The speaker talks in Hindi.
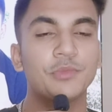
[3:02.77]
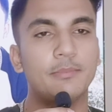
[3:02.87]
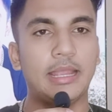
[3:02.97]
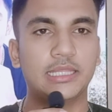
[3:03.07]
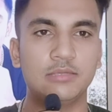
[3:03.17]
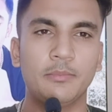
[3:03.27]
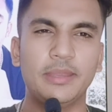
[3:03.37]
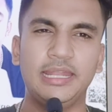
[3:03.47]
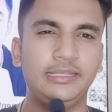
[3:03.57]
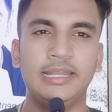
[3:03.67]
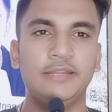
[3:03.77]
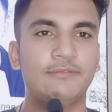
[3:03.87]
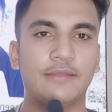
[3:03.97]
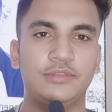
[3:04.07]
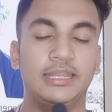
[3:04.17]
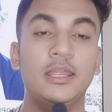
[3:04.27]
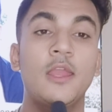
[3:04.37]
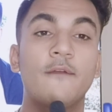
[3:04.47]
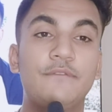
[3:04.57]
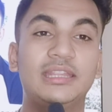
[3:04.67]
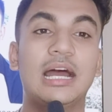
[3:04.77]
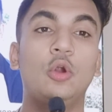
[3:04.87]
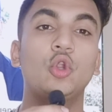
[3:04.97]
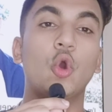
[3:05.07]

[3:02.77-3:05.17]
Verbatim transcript: मैक्सिमम एट्टी एटी फाइव दे रहे हैं विदाउट